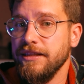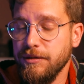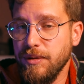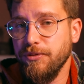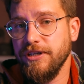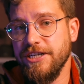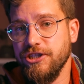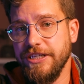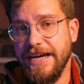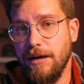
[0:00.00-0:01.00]
tymi
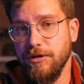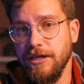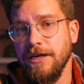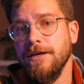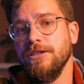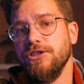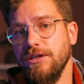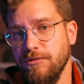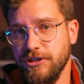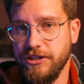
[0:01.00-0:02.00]
podręcznikami
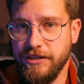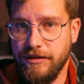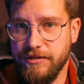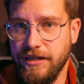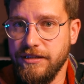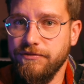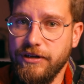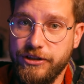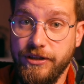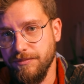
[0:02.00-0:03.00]
czyli możecie tam znaleźć
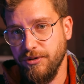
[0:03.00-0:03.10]
właśnie